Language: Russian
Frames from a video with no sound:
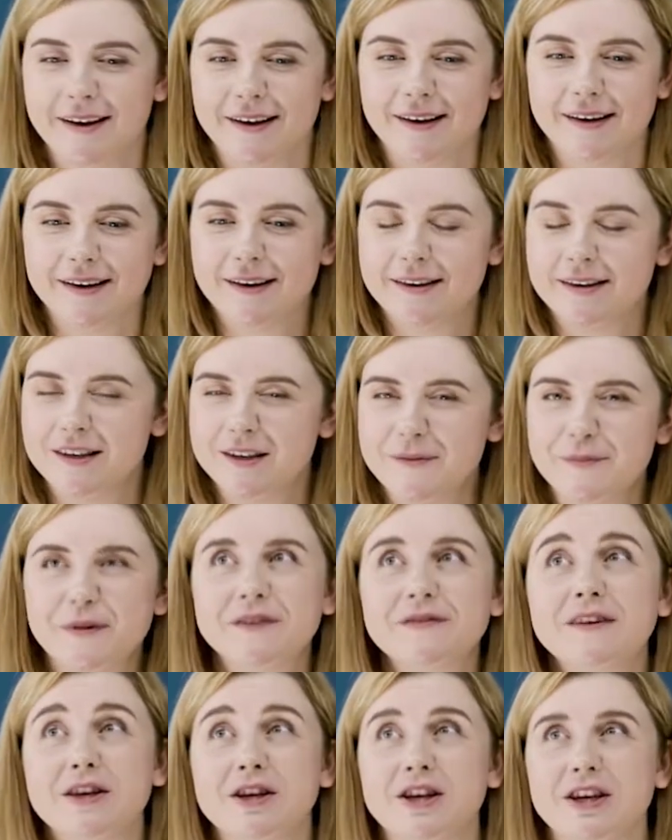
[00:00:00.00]
э,
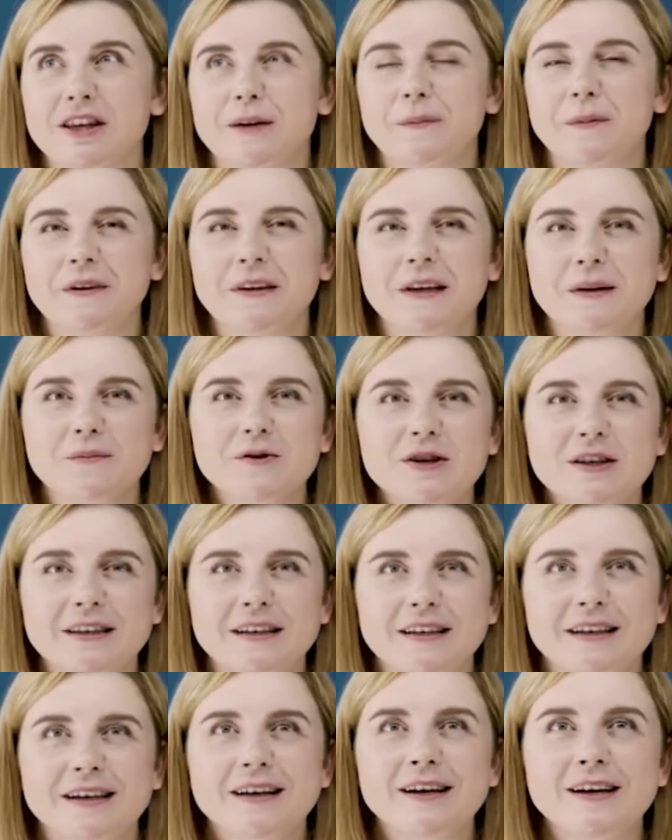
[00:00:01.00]
непривычно, потому
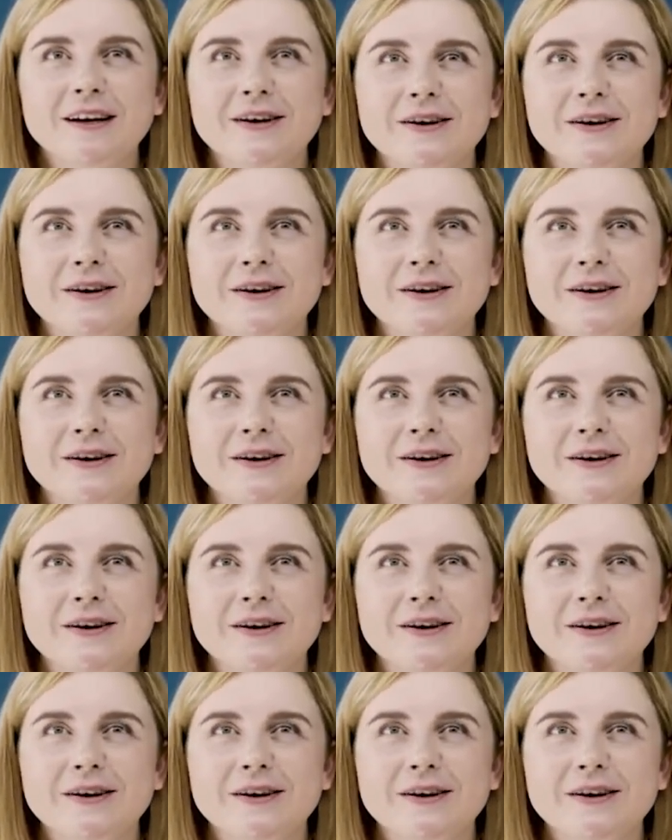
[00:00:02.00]
что